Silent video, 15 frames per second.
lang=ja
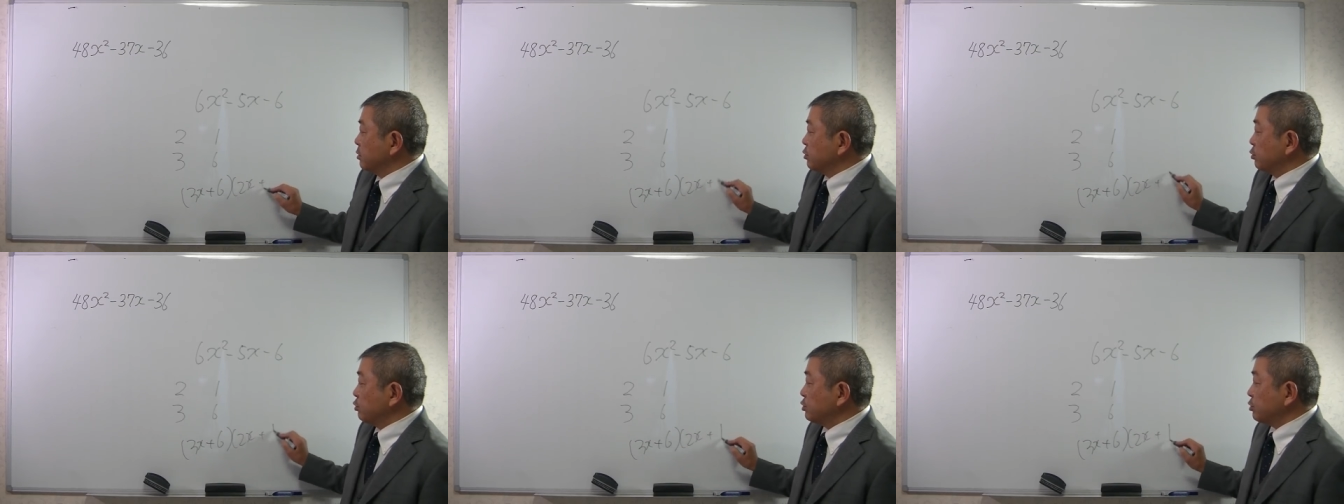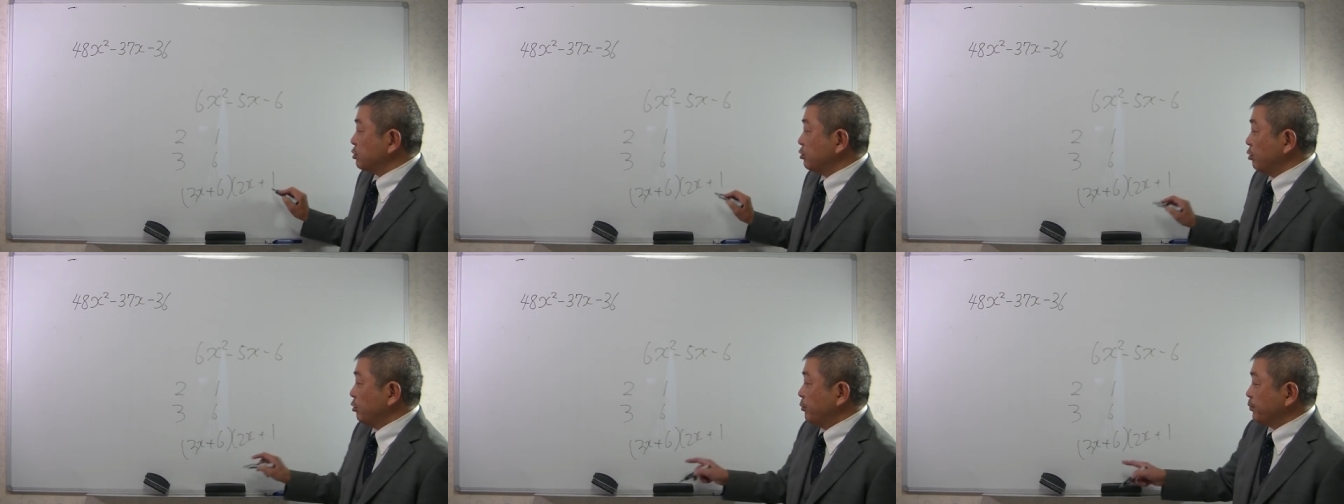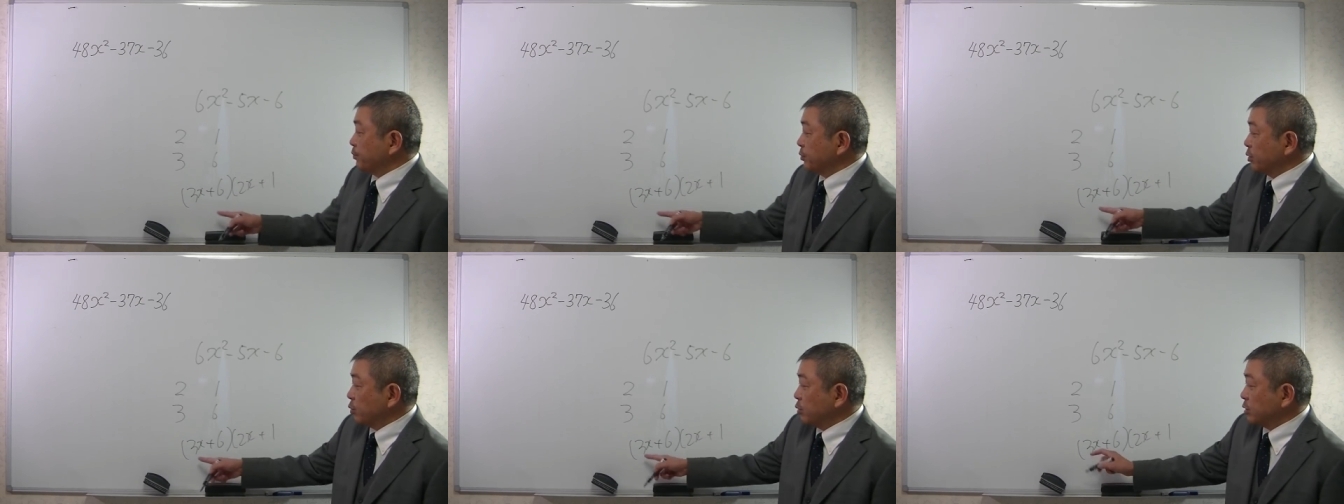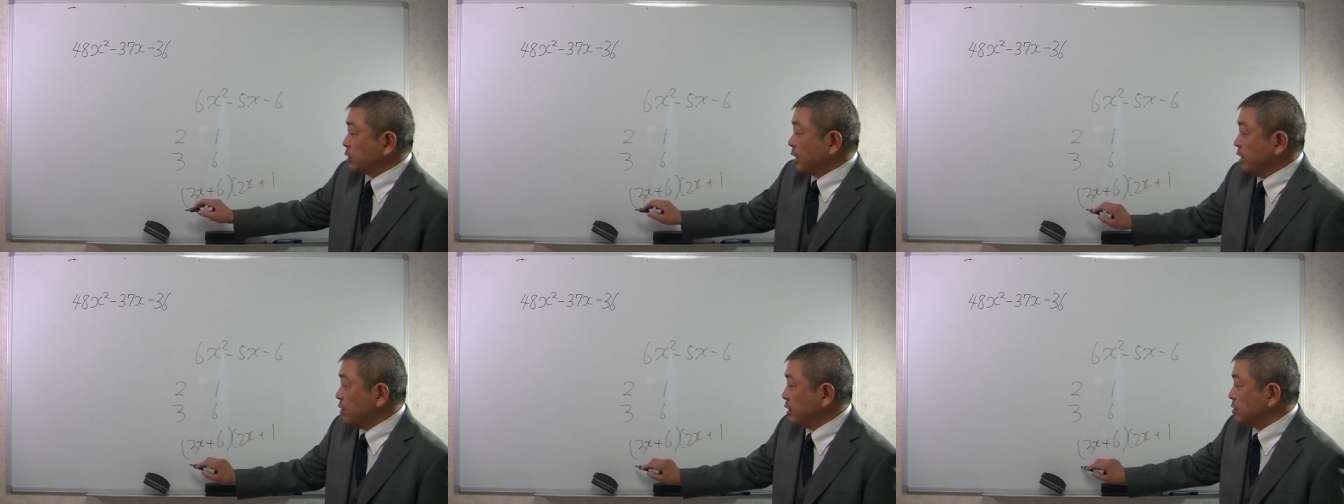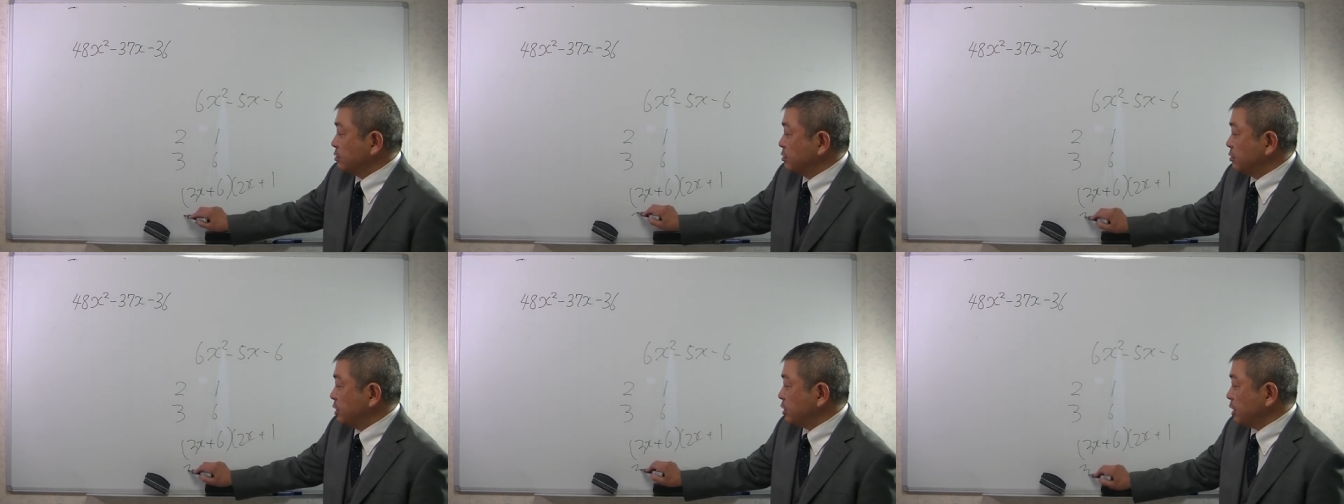そうするとこれ3で
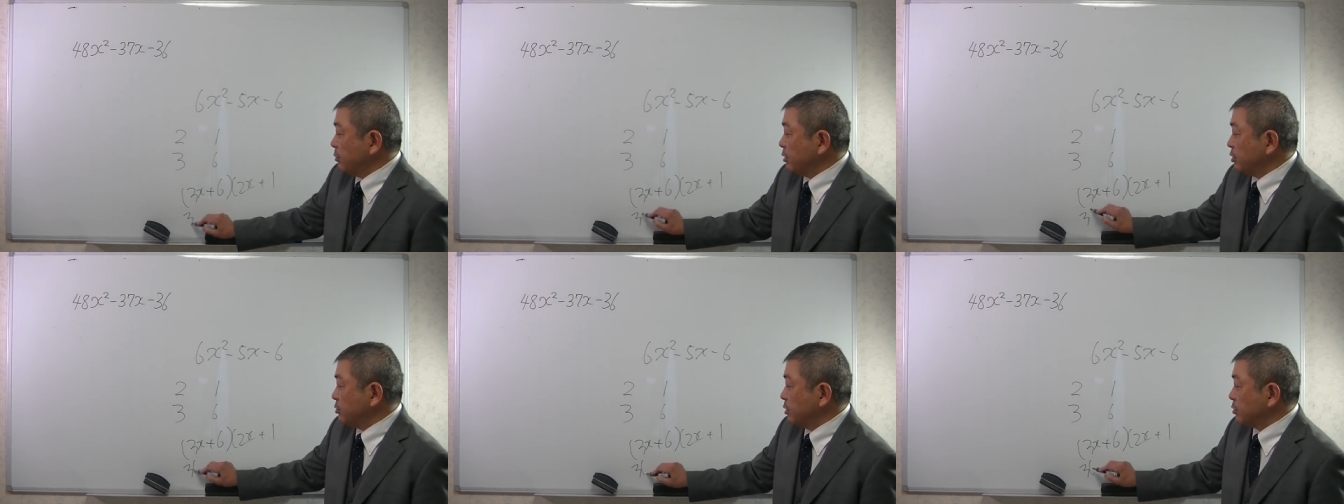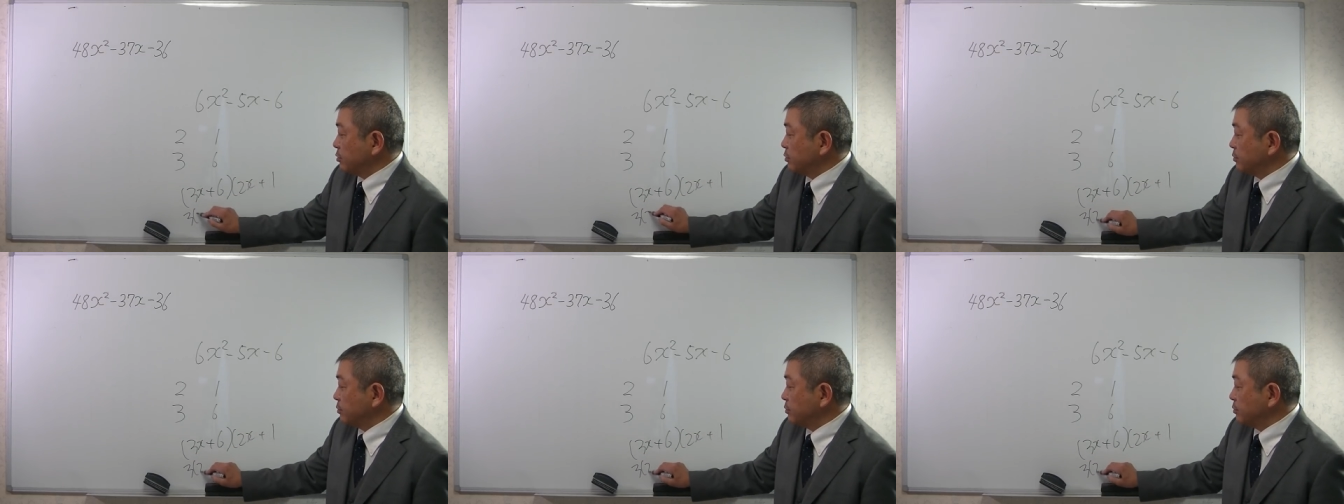くくれちゃいますよね